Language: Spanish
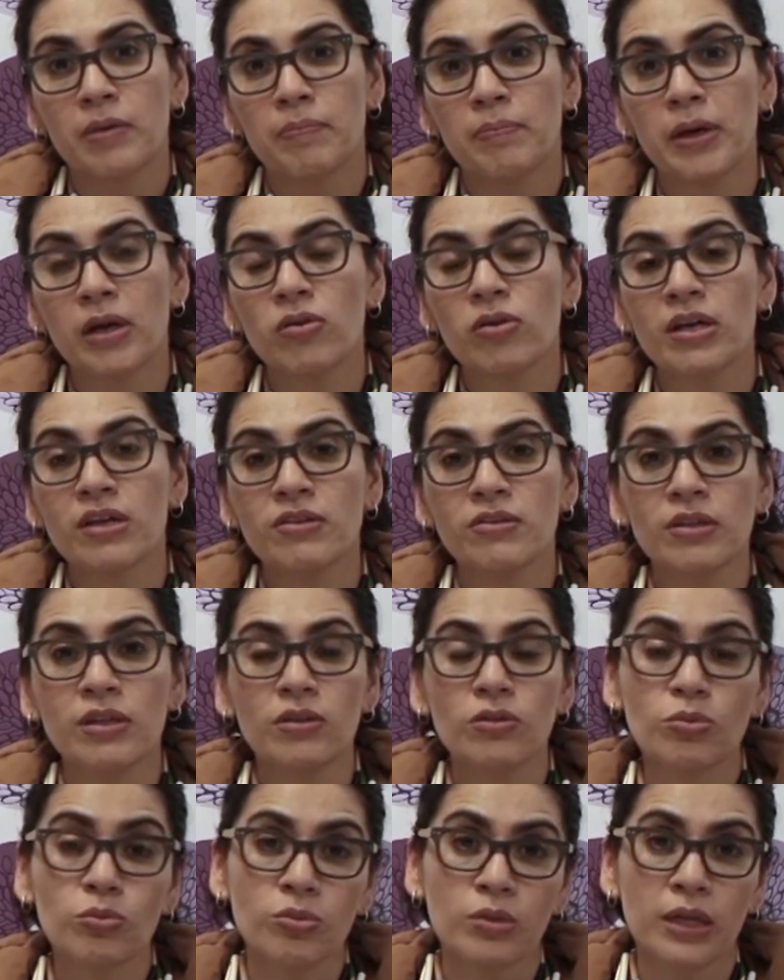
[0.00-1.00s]
pero que
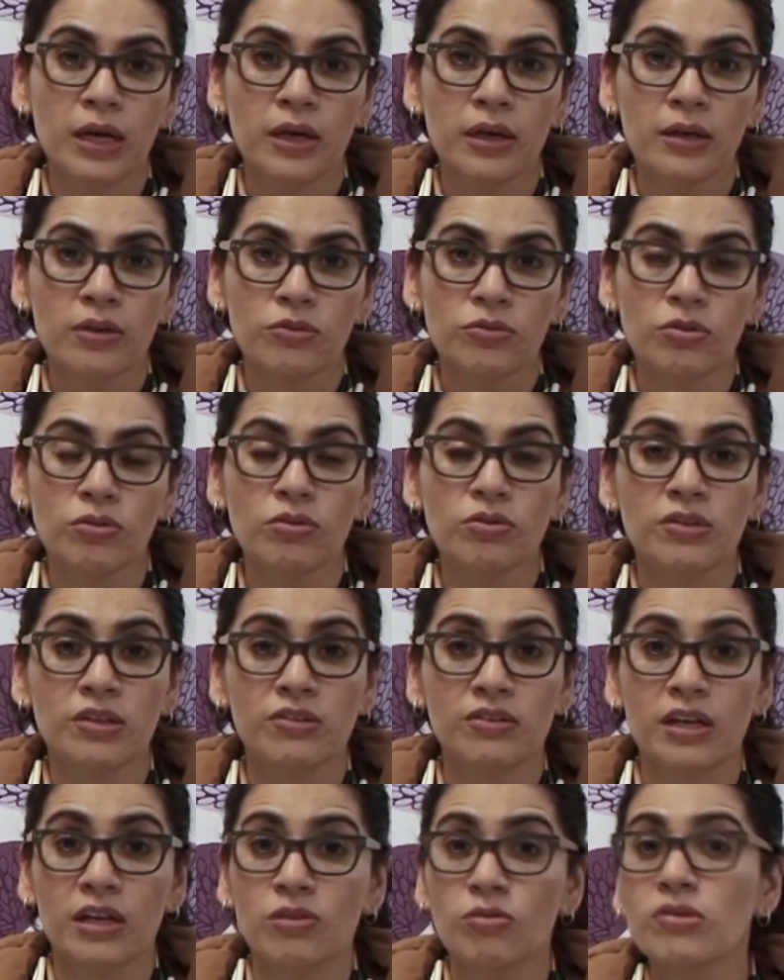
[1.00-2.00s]
sin duda son
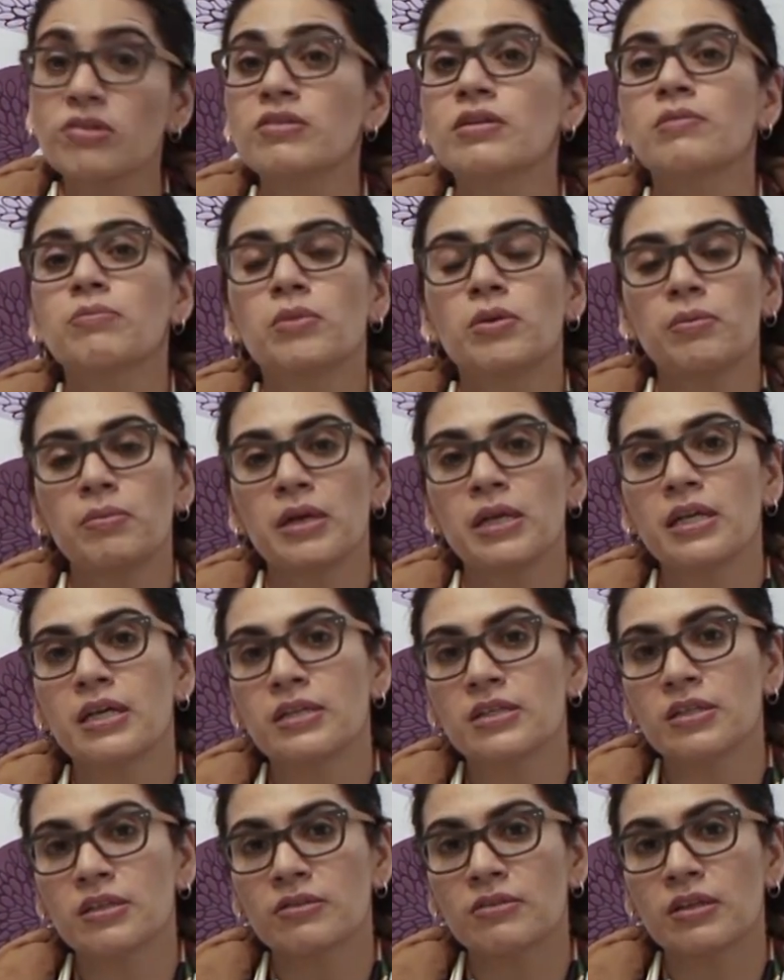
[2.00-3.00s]
cosas que no están muy bien
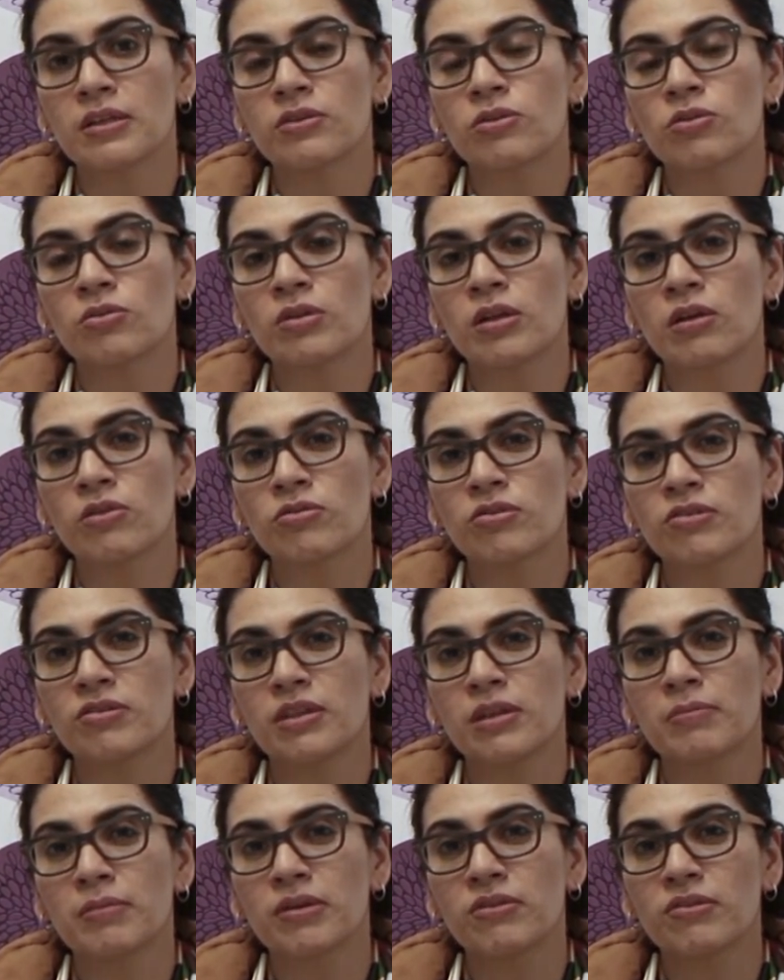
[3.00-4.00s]
hechas dentro de los
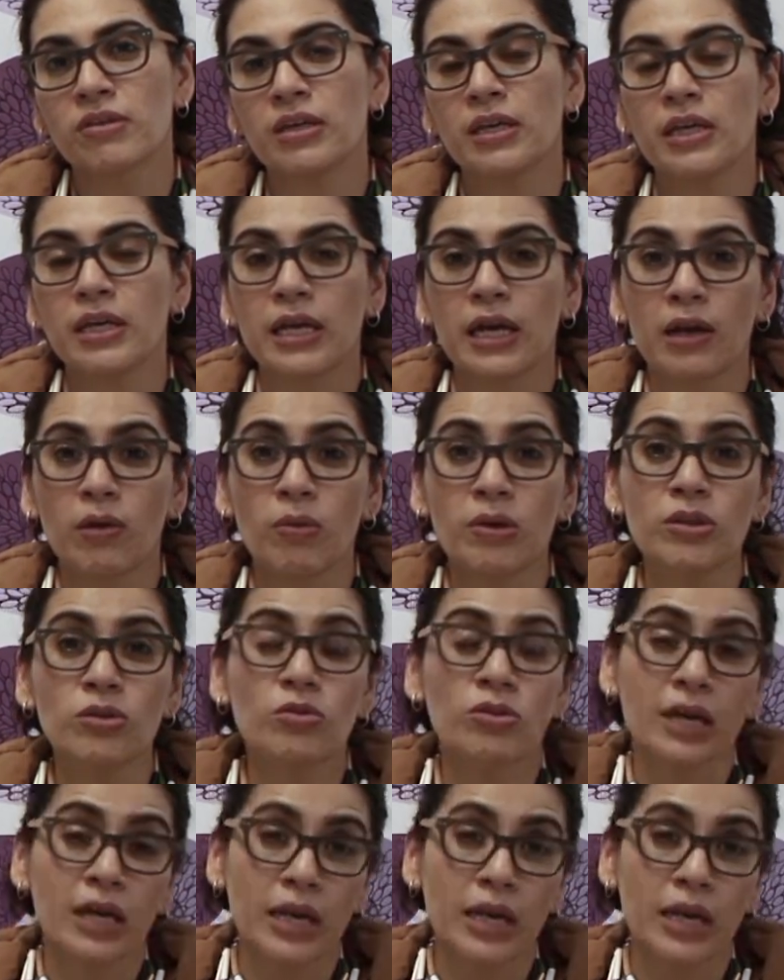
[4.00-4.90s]
sistemas y que cuando